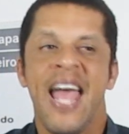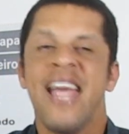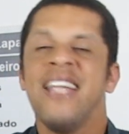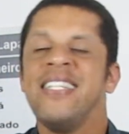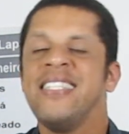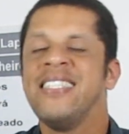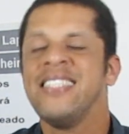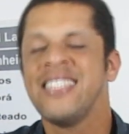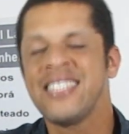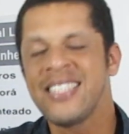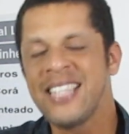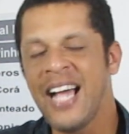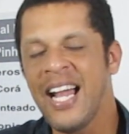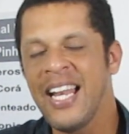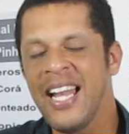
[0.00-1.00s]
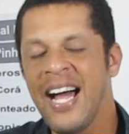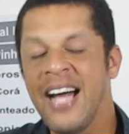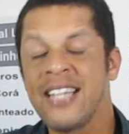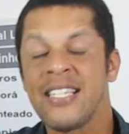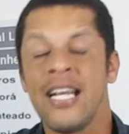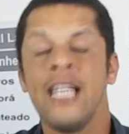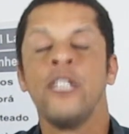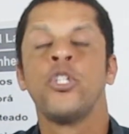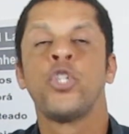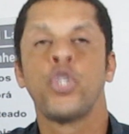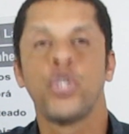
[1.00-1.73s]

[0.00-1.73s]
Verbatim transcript: em instalar em